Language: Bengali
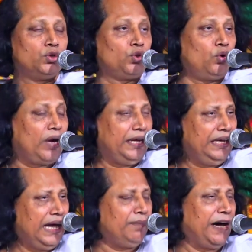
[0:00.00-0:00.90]

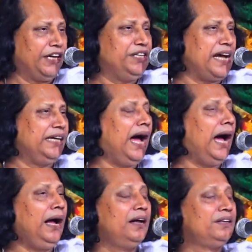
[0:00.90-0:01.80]
দৌড়াইয়া বাড়ি যাইয়া
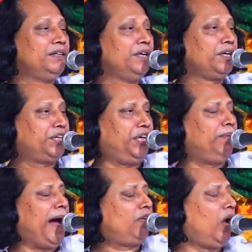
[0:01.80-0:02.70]
কাজটি
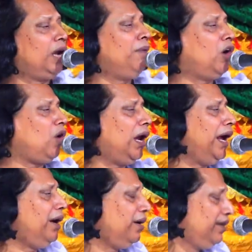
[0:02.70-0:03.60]
বা কর্ম করে